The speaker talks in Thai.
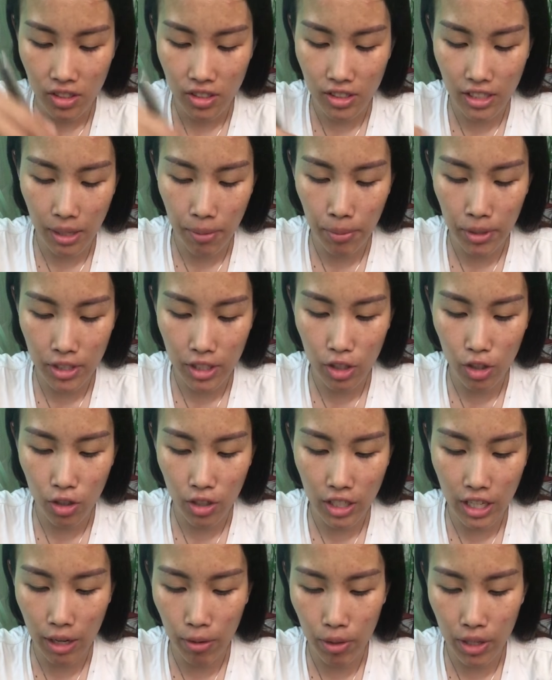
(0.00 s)
เส้นมันจะต้อง
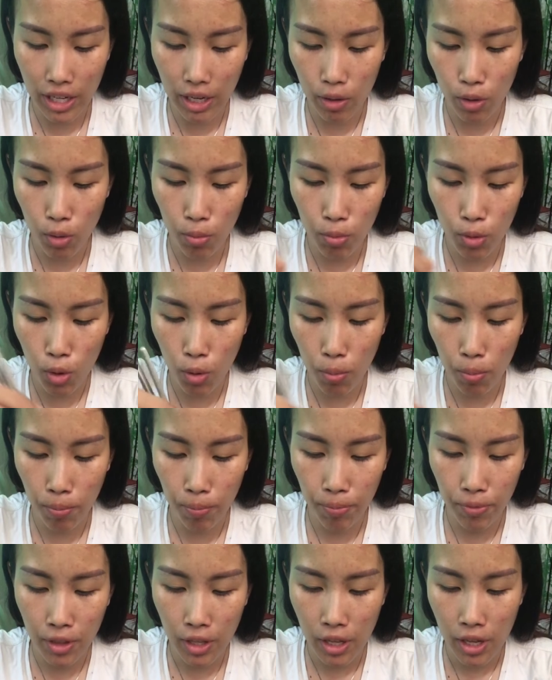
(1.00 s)
เหนียวนุ่
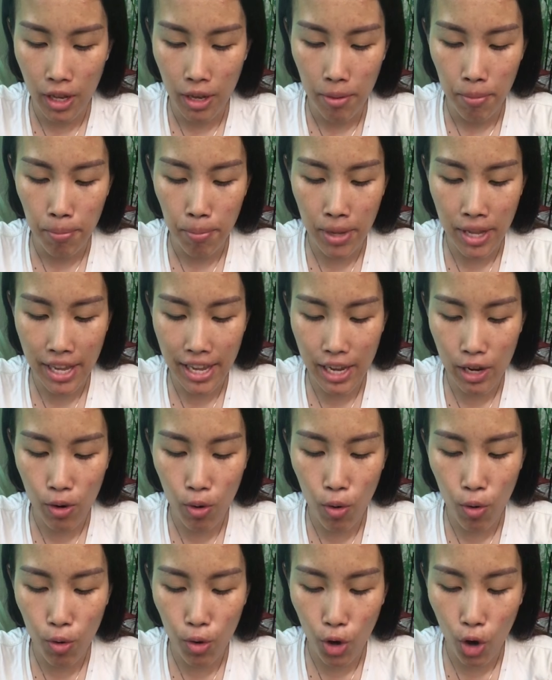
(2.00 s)
มๆมี
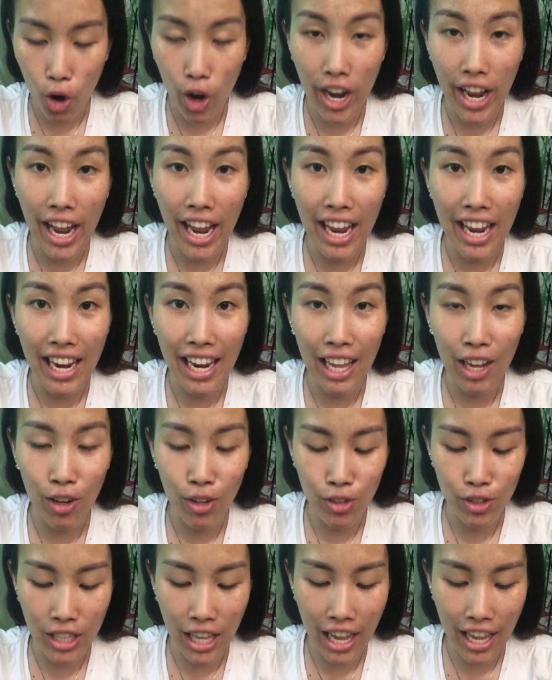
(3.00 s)
กุ้งน้อยให้เรา
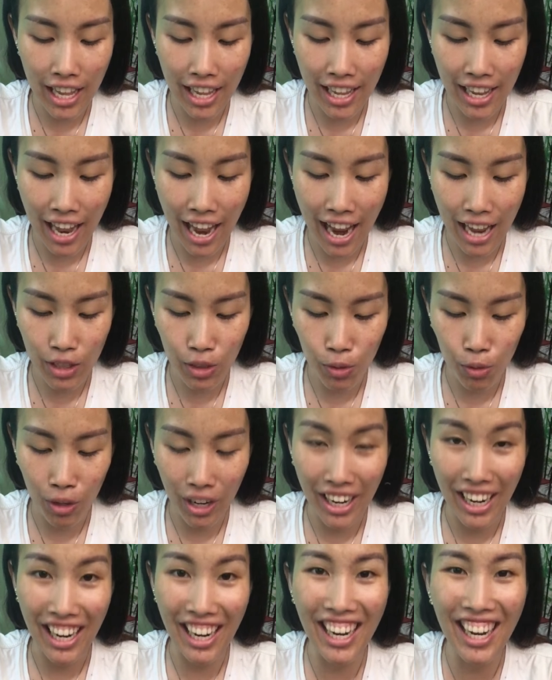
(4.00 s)
ตั้ง5ตัว
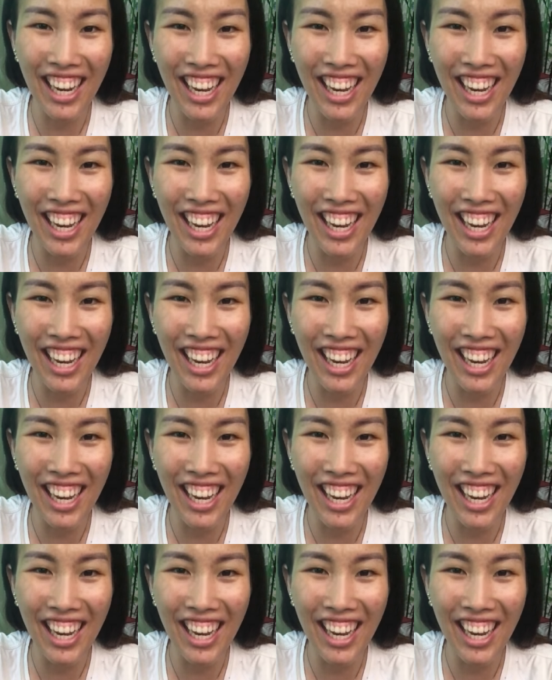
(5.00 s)
เนี่ย